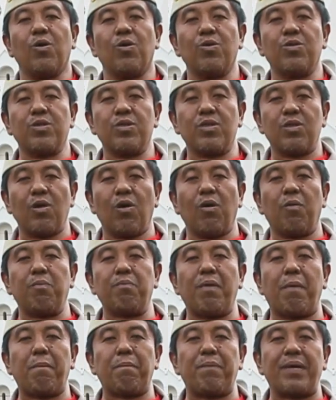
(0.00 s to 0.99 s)

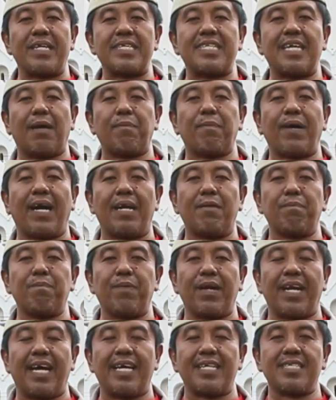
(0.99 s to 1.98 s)
untuk mempersiapkan
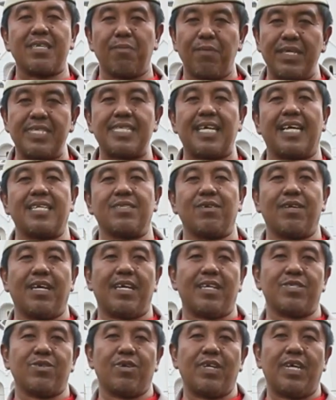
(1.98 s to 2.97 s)
perang semesta,
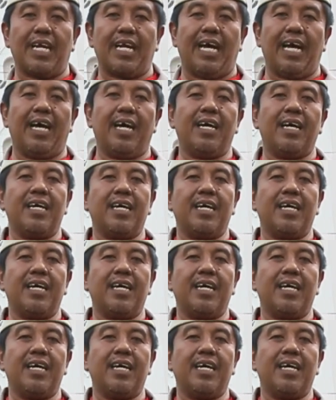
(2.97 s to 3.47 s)
saudara-saudara.